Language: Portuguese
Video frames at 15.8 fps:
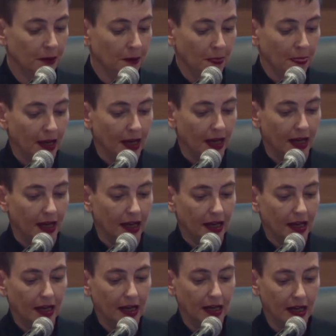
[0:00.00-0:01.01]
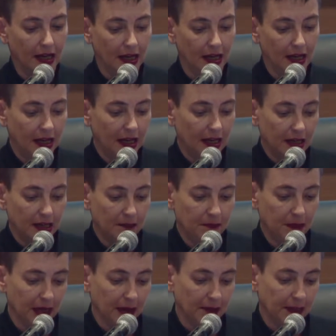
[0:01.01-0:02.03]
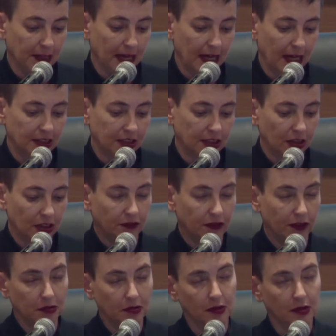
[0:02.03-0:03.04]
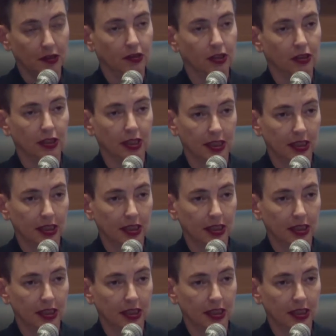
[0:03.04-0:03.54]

Uh, e pela tarde nós tivemos uma reunião da